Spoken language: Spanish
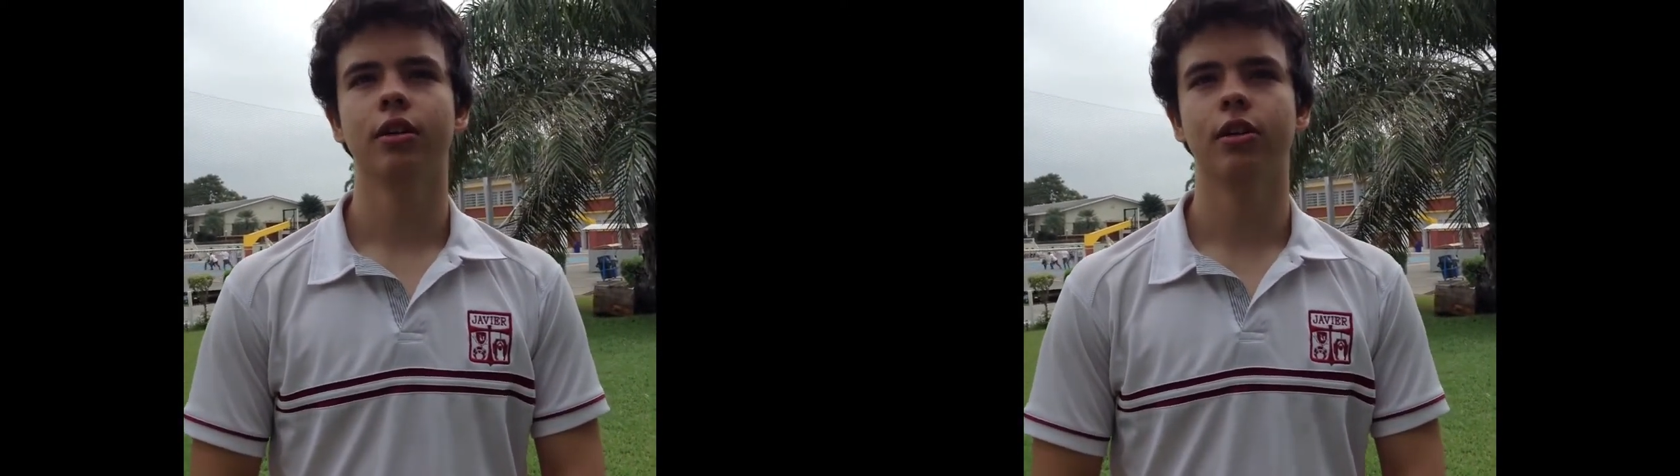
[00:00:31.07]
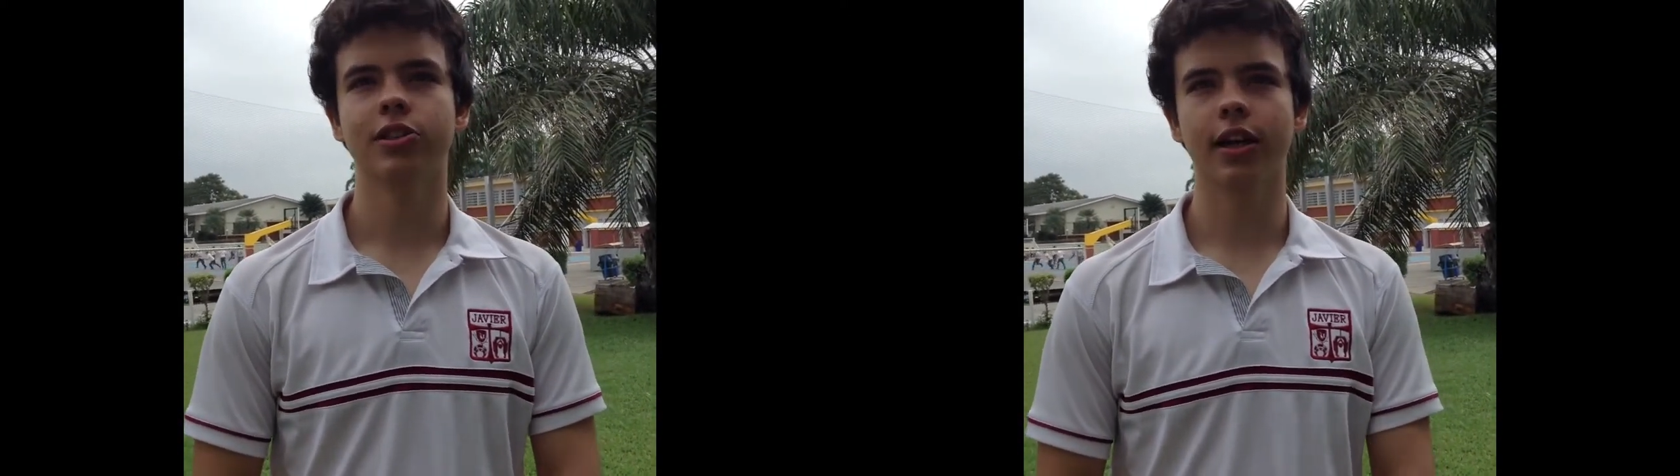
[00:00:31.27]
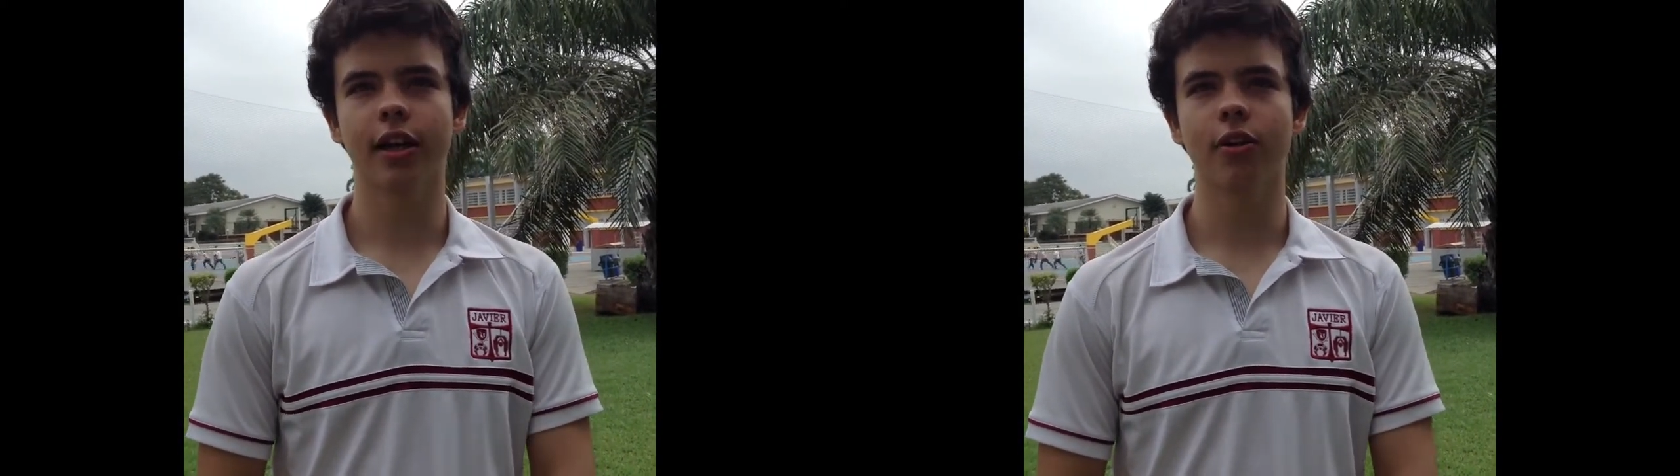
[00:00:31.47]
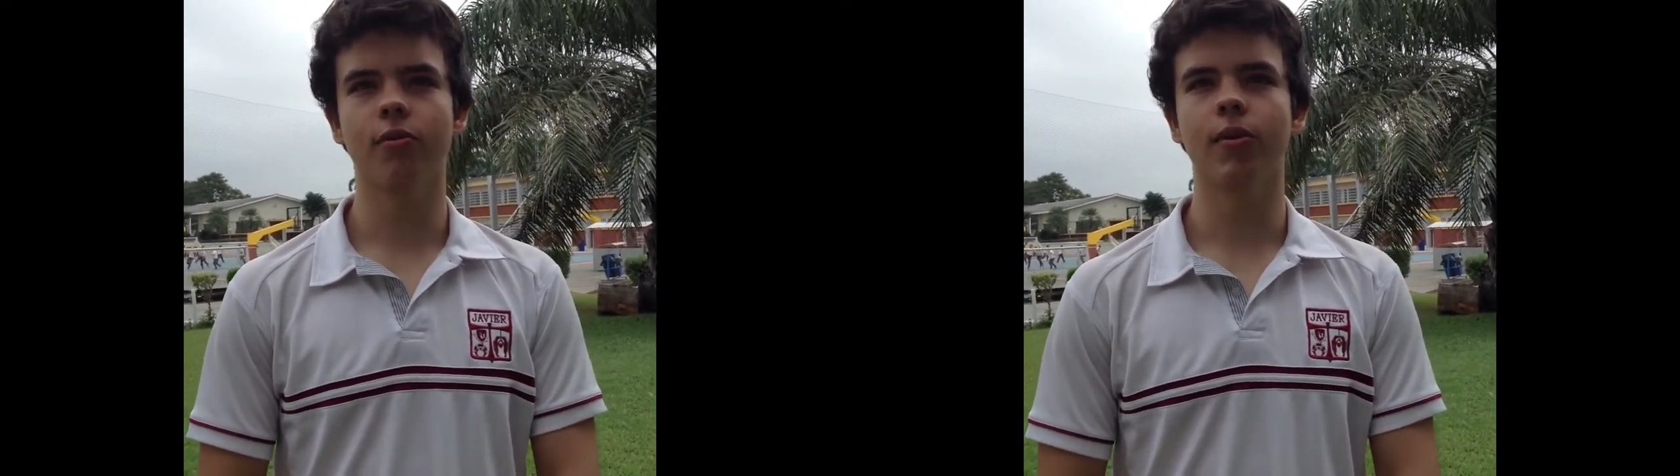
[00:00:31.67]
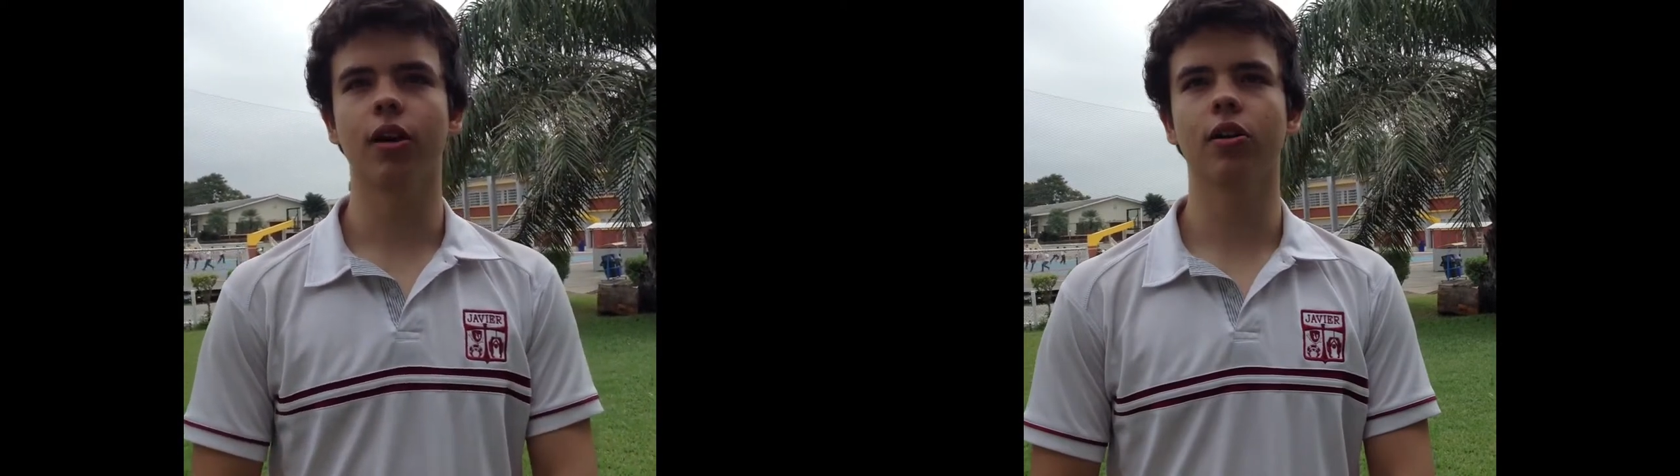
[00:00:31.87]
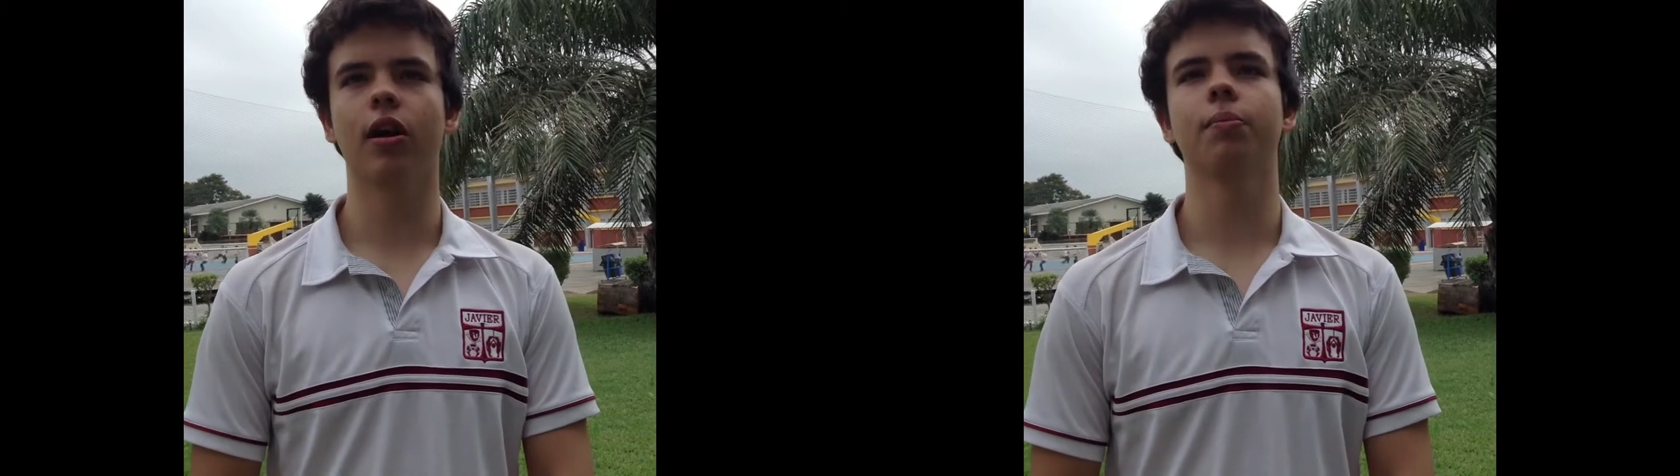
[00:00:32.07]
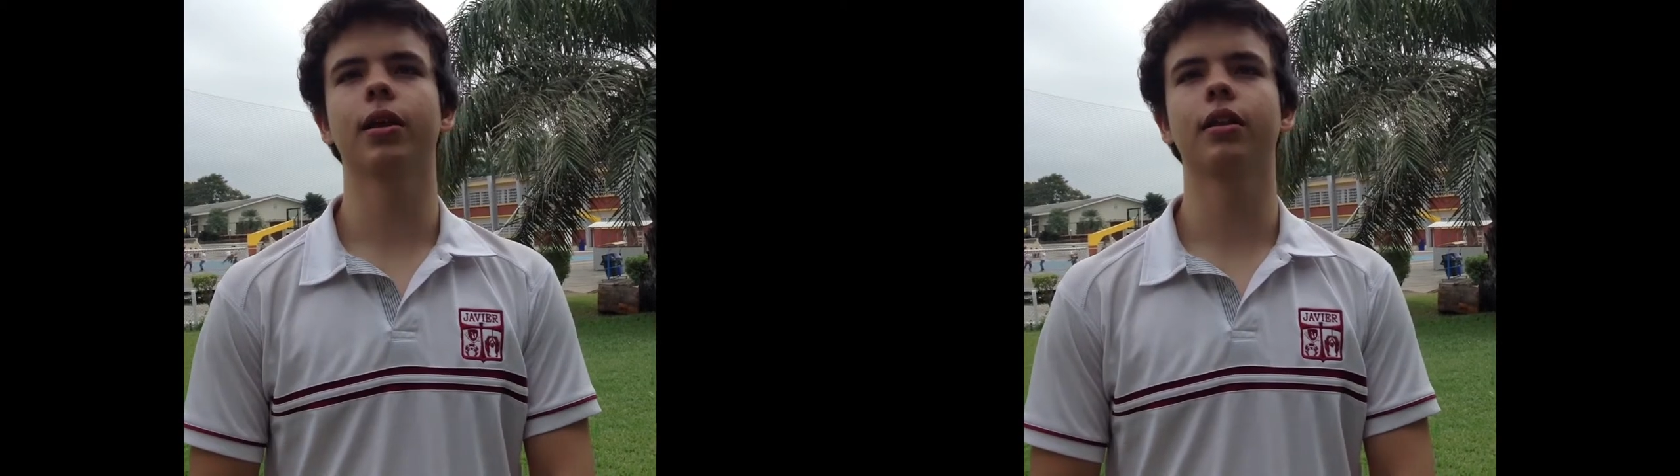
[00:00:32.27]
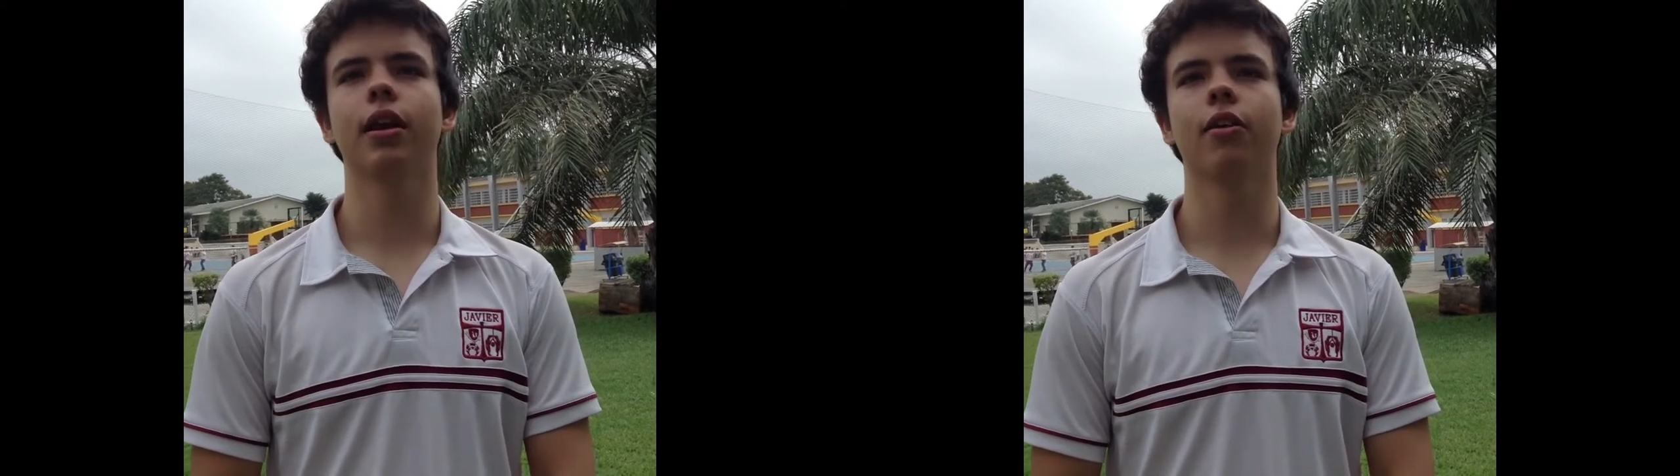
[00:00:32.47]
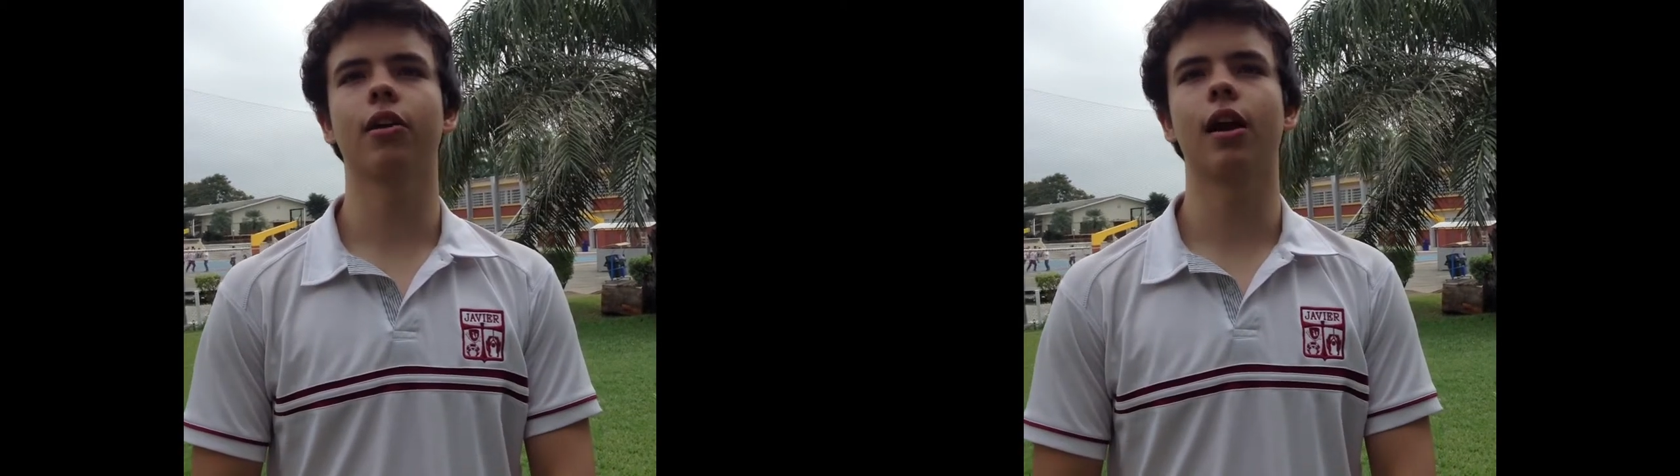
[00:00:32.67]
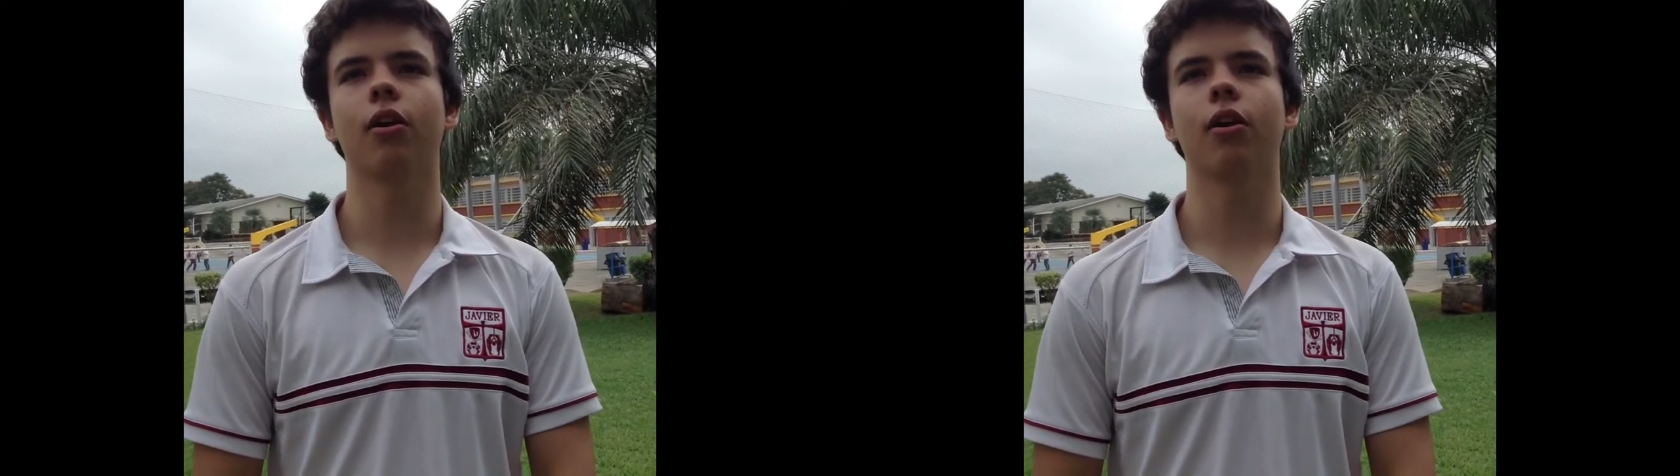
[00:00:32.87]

Los seres humanos aprendieron